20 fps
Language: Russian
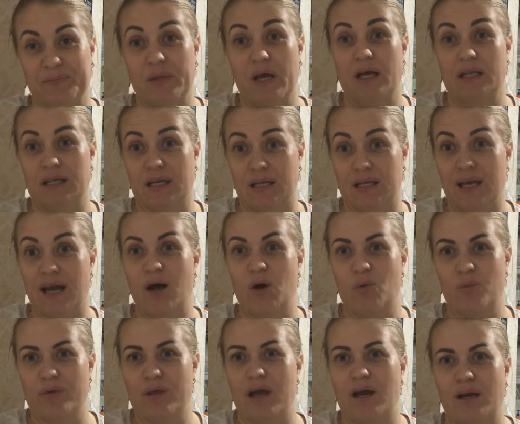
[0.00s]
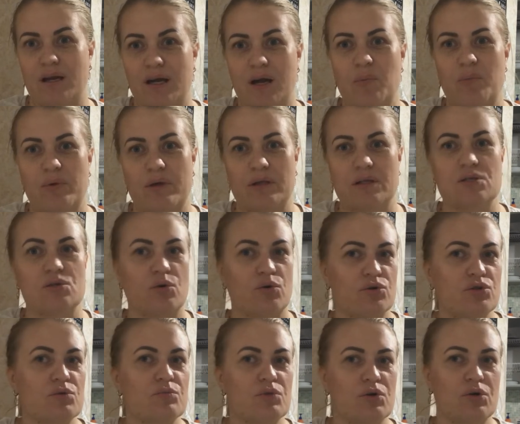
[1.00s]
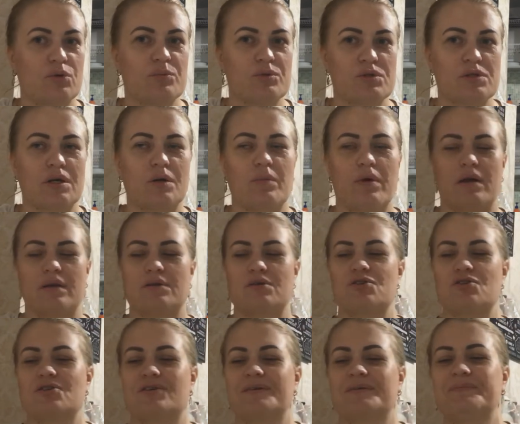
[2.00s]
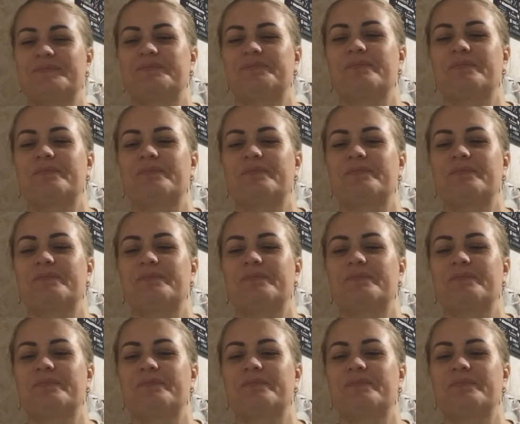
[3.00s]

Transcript: Да-да-да, у меня накопилось очень много пустых баночек.